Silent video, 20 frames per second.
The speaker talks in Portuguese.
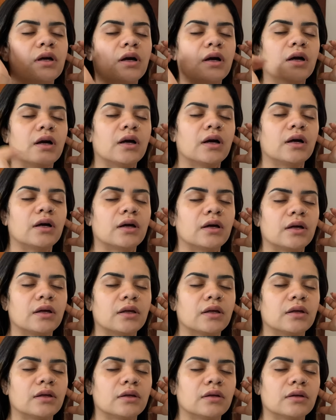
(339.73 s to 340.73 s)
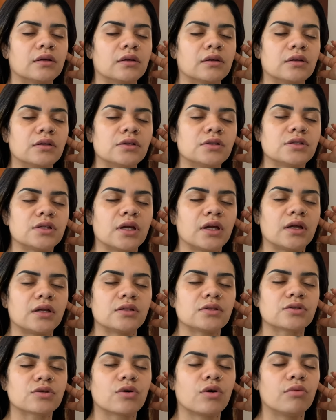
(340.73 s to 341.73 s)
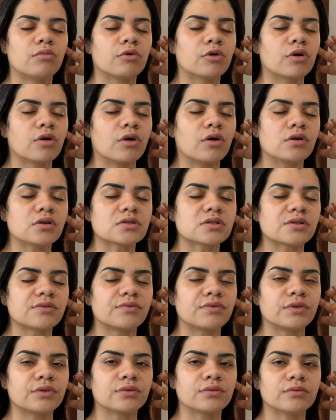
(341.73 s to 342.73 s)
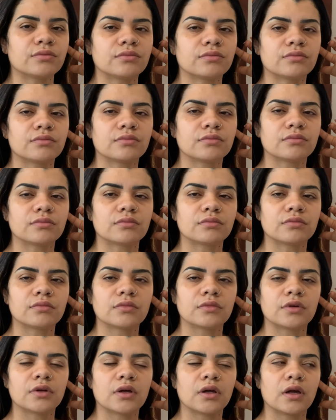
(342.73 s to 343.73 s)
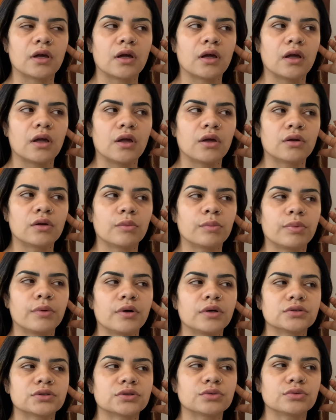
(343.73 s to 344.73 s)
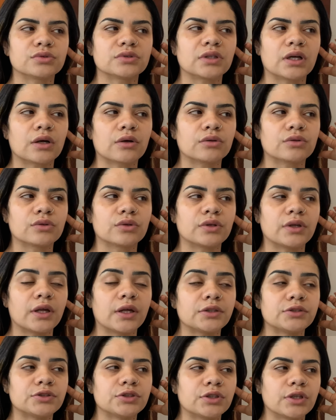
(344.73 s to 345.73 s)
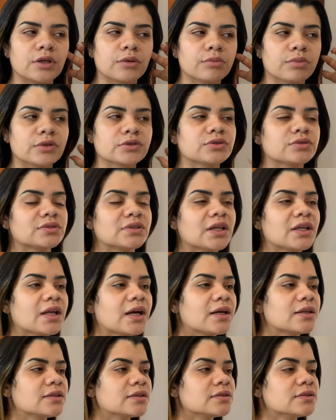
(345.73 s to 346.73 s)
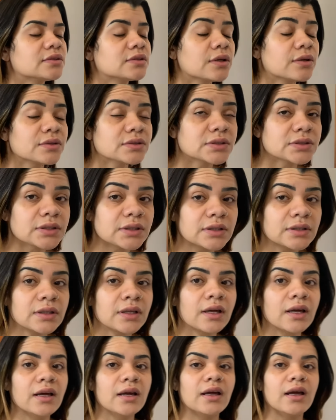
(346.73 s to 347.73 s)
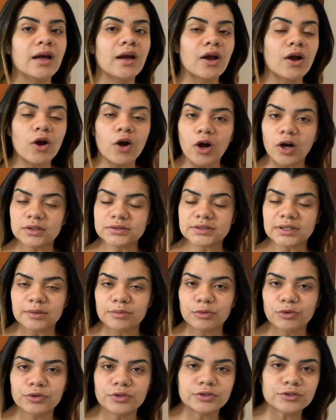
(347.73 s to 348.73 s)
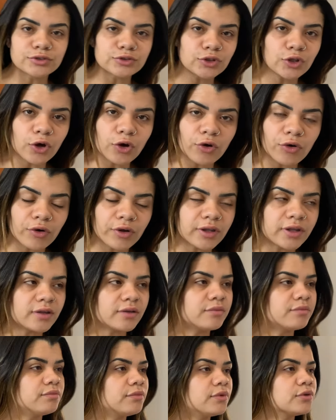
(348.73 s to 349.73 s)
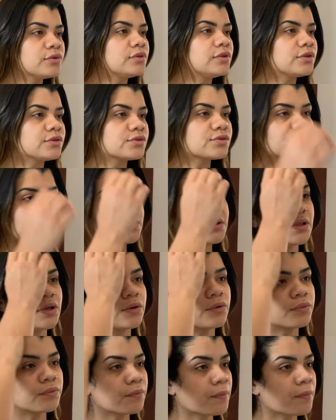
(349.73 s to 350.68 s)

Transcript: Ah, gente, como coça, viu? Eu não posso usar cotonete, não posso usar nada. Então, assim, coça muito, dói. Meu Deus do céu.